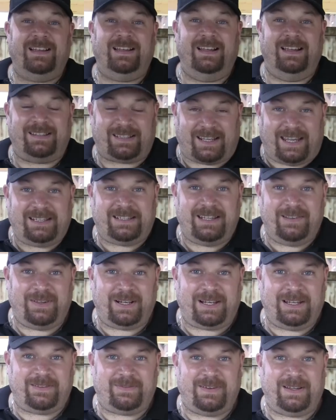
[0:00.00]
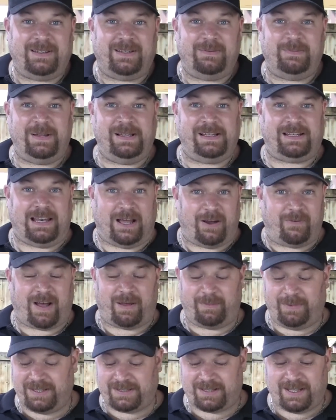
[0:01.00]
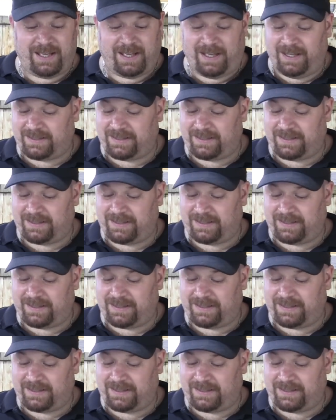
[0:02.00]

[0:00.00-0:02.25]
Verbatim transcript: Es reicht hier wirklich, wenn die Milch lauwarm ist.